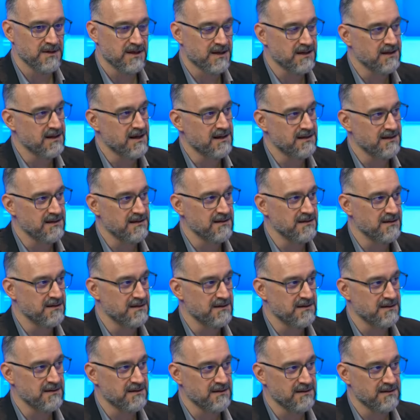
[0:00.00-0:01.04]

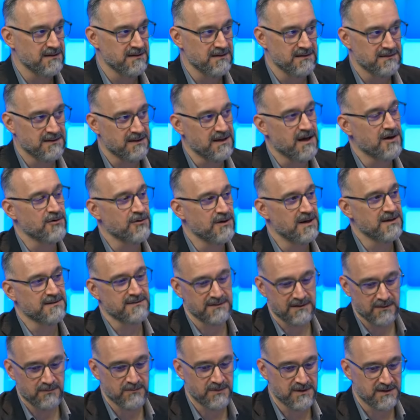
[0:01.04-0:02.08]
خلال تداخلات
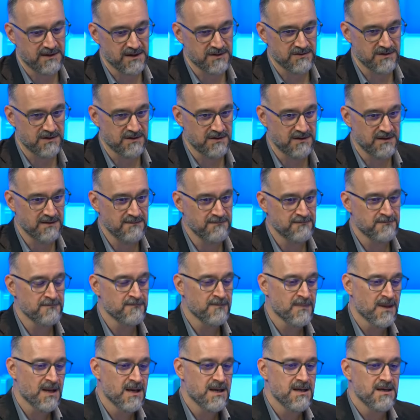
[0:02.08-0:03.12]
الطب التجديدي
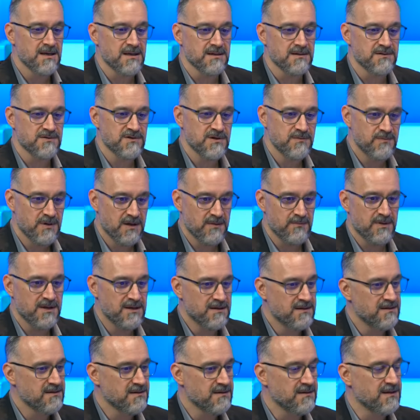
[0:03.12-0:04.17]
نجيبها
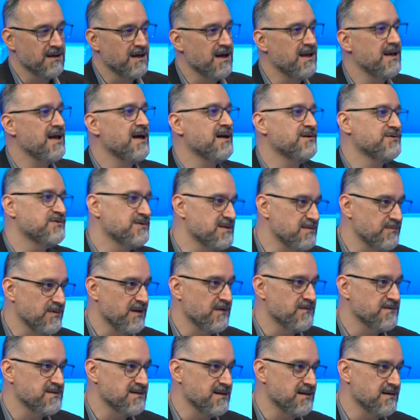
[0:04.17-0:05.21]
من خلايا الجسم
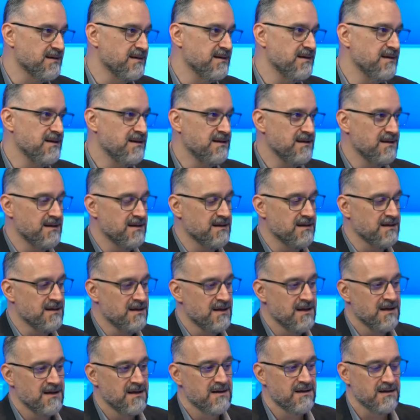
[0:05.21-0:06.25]
نفسه اللي هي
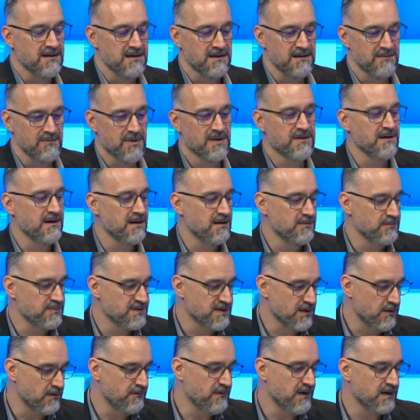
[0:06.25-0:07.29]
آه، مثلا
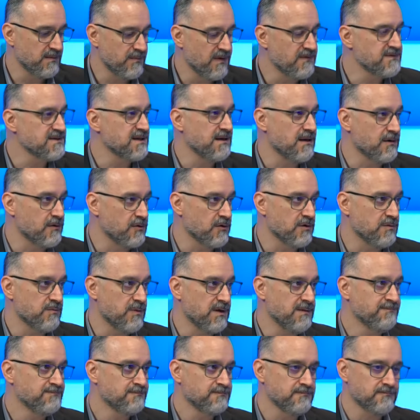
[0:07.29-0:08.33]
بسوفان مفصل
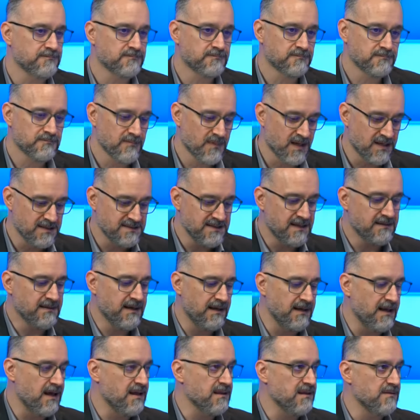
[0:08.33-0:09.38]
الركبه سطح
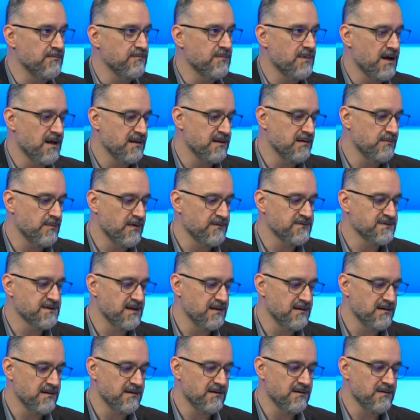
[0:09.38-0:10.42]
العظم هذا
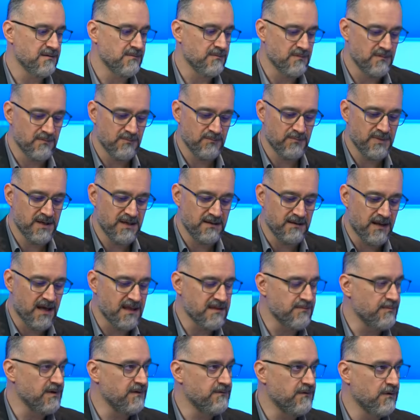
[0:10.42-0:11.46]
المفصل بين
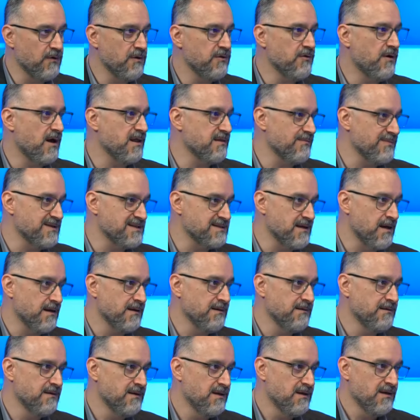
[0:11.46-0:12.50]
عظم الفخذ وعظم
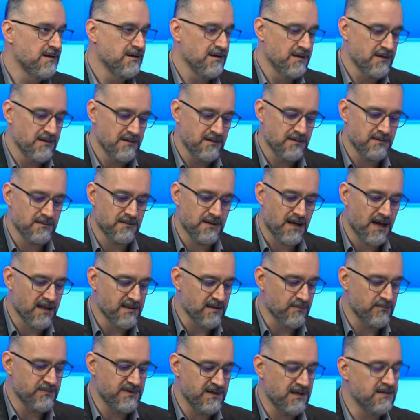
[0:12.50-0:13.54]
الساق صحيح آه،
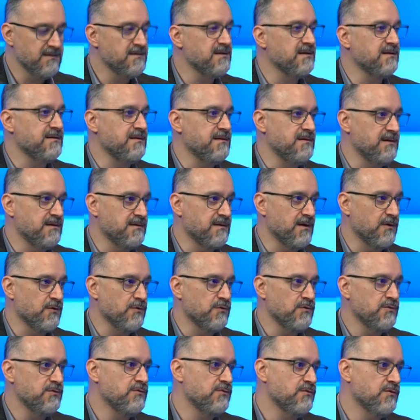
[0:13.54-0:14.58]
عظمتين
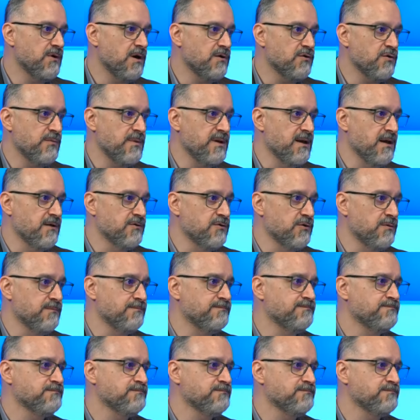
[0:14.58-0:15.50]
يلتقون واكو بيناتهم